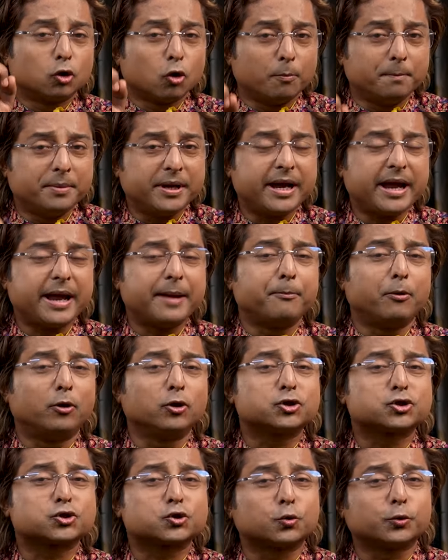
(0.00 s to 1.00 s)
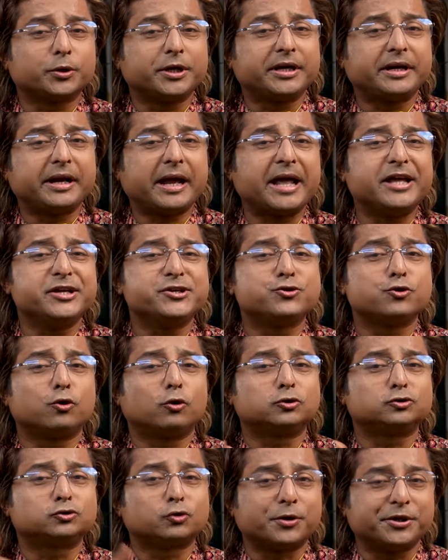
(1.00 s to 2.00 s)
রবি এবং শনির এই
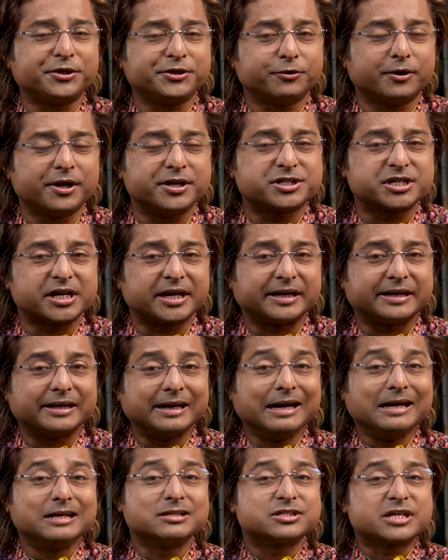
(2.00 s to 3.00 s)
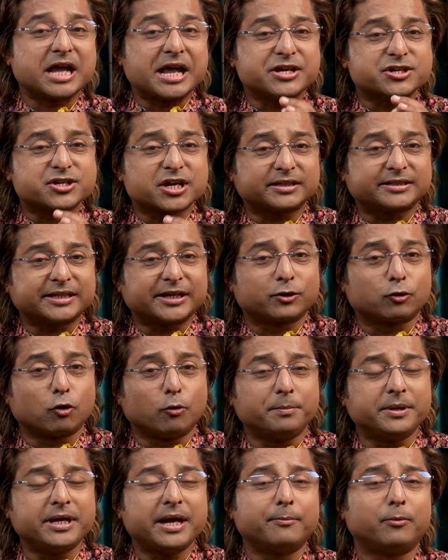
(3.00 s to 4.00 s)
যোগ তৈরি হয়েছে সেই সাথে
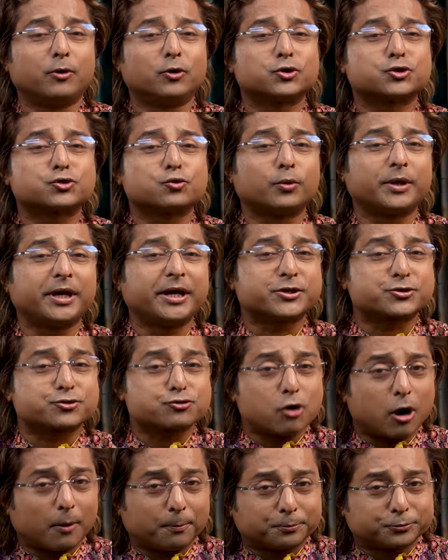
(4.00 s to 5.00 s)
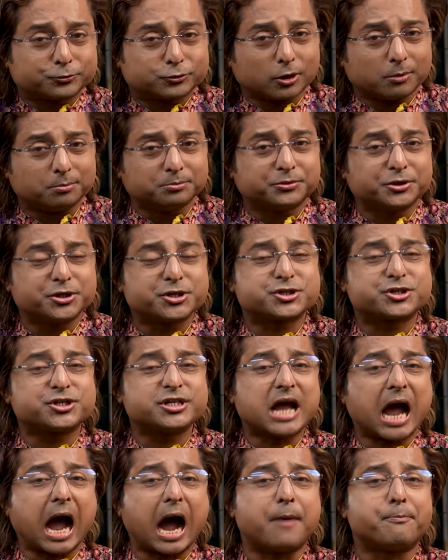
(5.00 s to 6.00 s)
রবি এবং শনির সপ্তম
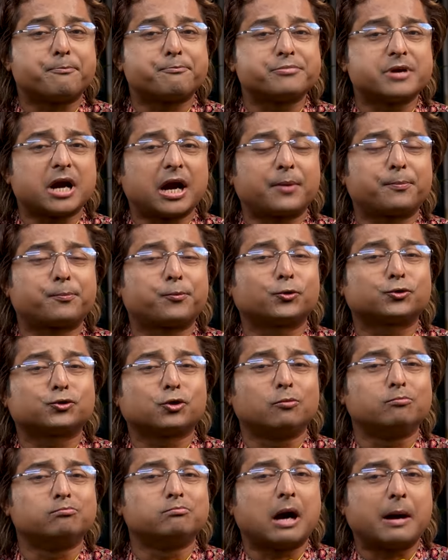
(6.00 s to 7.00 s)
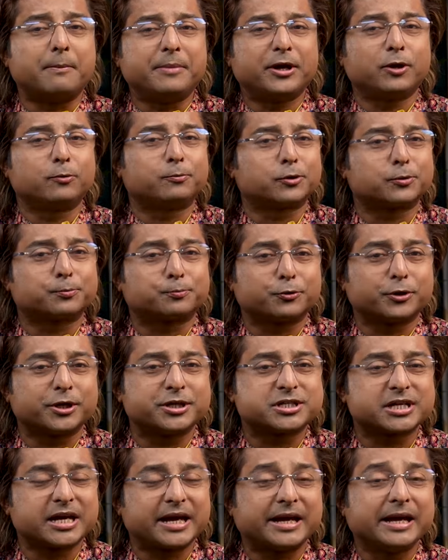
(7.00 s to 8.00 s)
দৃষ্টি আপনার প্রথম ভাবের ওপর
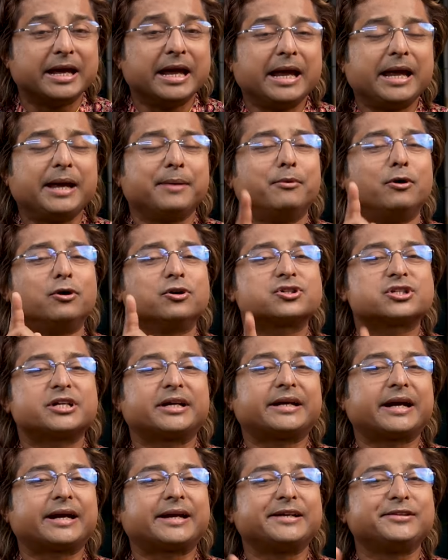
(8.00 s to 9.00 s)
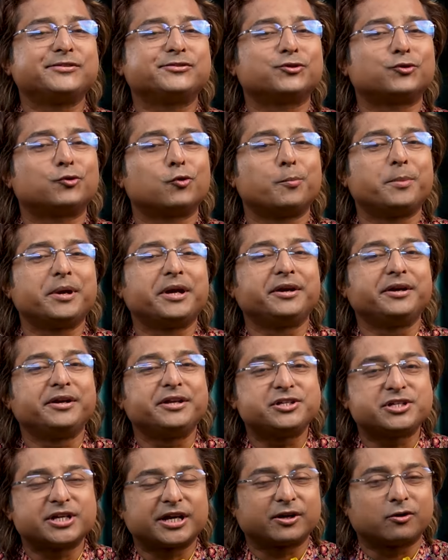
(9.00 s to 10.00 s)
পড়েছে এবং সেটা কিন্তু রবির
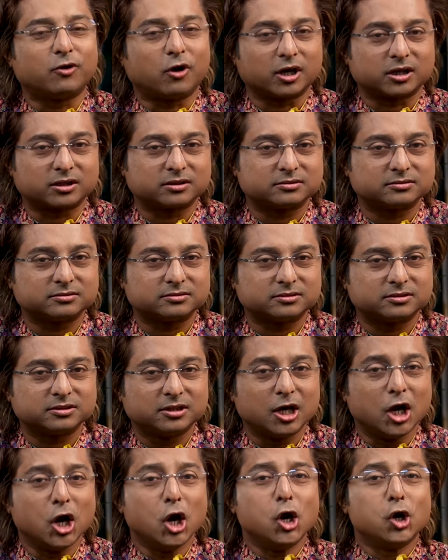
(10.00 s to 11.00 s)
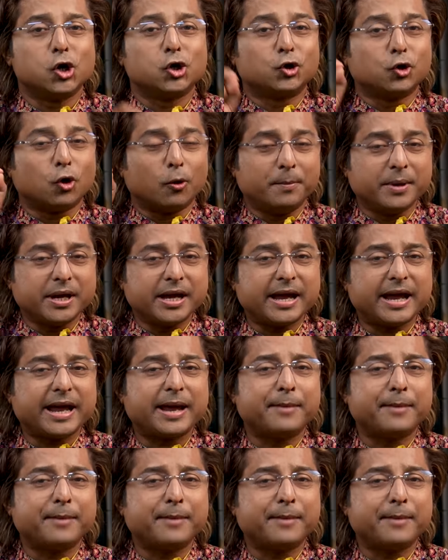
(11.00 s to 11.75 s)
নিজের ঘর রবি